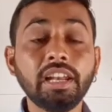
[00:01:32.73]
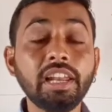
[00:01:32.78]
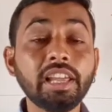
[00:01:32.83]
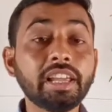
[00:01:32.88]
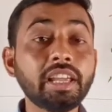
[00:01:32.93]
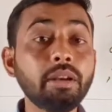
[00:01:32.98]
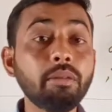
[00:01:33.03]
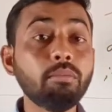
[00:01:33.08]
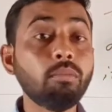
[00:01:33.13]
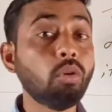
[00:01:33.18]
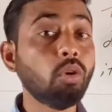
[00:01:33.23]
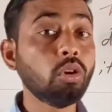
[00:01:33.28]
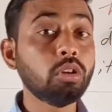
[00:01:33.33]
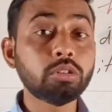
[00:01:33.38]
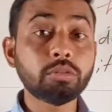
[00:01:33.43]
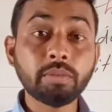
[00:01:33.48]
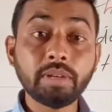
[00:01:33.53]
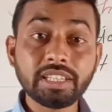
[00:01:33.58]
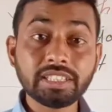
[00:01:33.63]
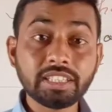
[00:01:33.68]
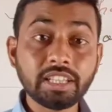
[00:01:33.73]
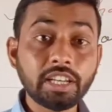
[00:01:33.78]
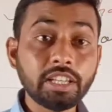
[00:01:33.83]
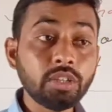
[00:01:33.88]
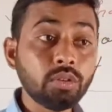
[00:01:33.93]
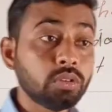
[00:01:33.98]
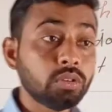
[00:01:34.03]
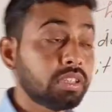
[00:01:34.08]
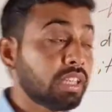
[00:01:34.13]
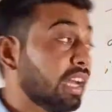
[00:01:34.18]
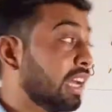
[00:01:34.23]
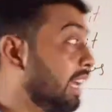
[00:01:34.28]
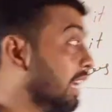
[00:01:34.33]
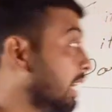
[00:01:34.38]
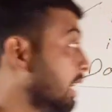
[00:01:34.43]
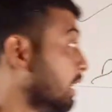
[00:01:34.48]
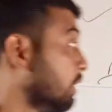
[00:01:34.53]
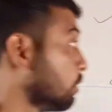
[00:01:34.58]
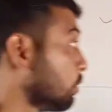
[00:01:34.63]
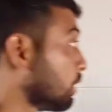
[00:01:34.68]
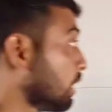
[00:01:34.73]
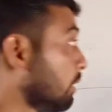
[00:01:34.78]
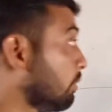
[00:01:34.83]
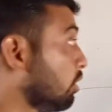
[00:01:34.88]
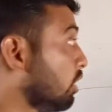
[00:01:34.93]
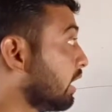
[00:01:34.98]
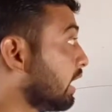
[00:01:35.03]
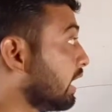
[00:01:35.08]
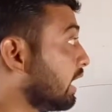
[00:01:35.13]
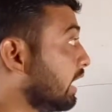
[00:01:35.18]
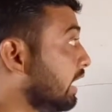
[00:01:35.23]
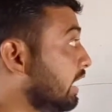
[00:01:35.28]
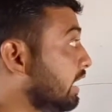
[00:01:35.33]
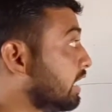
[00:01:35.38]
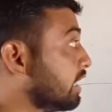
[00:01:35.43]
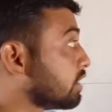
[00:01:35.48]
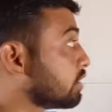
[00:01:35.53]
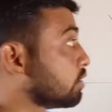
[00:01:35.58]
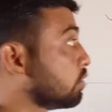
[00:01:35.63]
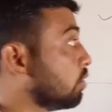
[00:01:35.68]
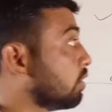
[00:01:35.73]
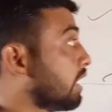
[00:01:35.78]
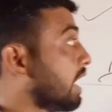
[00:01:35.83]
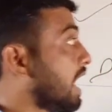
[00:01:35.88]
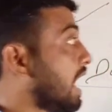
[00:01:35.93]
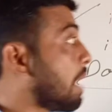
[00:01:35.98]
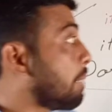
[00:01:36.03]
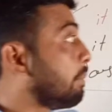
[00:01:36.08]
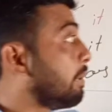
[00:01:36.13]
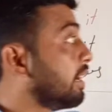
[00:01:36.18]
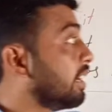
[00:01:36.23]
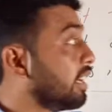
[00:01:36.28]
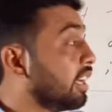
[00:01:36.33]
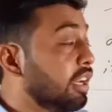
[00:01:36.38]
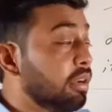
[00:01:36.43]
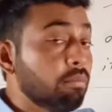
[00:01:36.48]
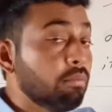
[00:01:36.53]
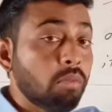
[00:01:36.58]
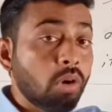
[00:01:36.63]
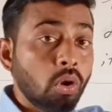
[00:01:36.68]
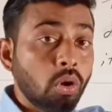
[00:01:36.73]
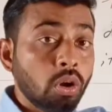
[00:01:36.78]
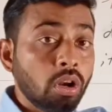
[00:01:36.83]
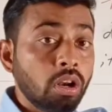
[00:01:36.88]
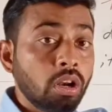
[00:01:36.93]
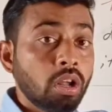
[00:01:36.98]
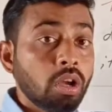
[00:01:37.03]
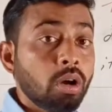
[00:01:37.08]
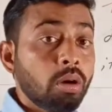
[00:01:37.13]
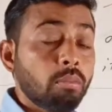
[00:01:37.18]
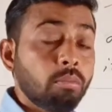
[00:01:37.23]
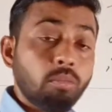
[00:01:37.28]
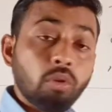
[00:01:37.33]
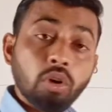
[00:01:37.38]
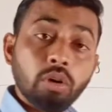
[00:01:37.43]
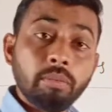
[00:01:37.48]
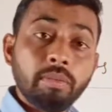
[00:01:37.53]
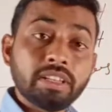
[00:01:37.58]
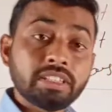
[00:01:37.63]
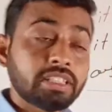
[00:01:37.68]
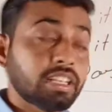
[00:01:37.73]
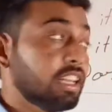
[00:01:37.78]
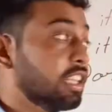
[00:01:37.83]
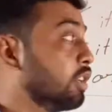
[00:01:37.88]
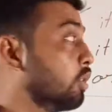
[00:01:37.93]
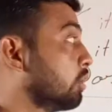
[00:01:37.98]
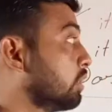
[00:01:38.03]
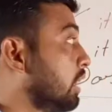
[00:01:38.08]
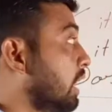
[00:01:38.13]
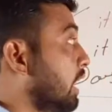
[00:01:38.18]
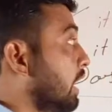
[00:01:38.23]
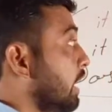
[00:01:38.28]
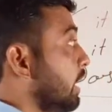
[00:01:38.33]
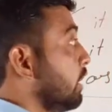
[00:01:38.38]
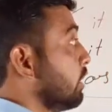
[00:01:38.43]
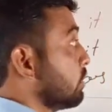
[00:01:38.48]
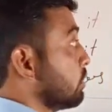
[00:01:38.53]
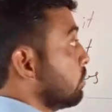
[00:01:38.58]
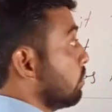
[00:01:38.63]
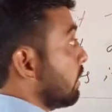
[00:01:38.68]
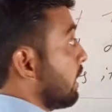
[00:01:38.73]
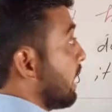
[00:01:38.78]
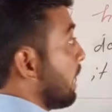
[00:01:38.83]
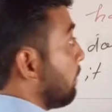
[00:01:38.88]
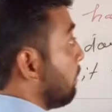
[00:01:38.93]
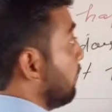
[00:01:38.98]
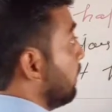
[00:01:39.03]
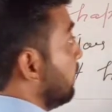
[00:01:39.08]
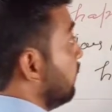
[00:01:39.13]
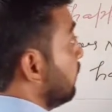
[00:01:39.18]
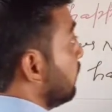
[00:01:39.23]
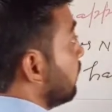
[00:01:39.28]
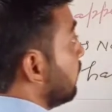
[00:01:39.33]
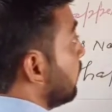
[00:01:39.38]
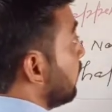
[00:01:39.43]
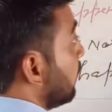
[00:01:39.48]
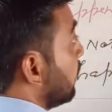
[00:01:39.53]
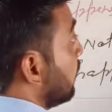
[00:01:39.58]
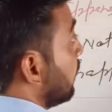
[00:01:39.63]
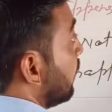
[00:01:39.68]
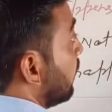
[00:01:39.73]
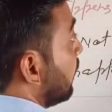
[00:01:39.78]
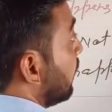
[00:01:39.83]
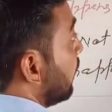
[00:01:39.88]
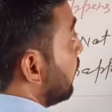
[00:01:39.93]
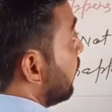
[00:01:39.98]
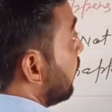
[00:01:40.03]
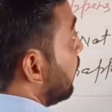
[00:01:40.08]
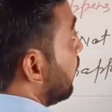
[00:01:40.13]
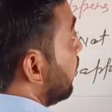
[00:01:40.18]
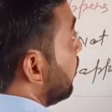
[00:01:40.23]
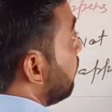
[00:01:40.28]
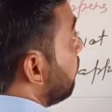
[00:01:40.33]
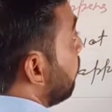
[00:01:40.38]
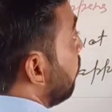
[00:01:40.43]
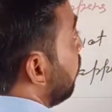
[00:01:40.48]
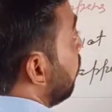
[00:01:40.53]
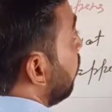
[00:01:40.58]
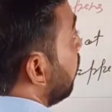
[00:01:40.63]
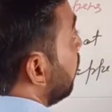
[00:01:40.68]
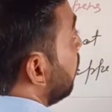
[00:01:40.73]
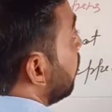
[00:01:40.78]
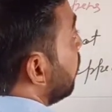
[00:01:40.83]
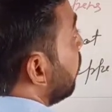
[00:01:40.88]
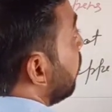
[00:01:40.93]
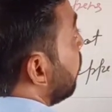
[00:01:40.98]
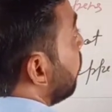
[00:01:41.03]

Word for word: लेकिन मॉल्स में ऐसा नहीं होता है तो क्या बोलेंगे इट डज नॉट हैपन इन मॉल मॉल में ऐसा नहीं होता है इट डज नॉट हैपन इन मॉल